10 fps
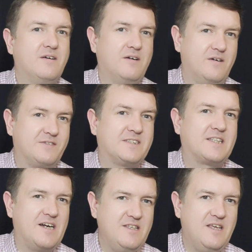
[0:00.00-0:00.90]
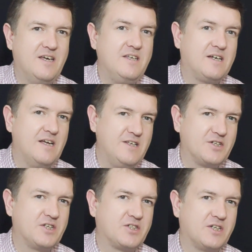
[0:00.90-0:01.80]
э, в стране и,
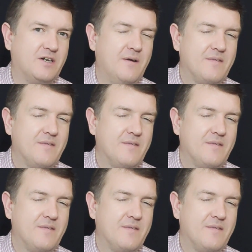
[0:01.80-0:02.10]
конечно же,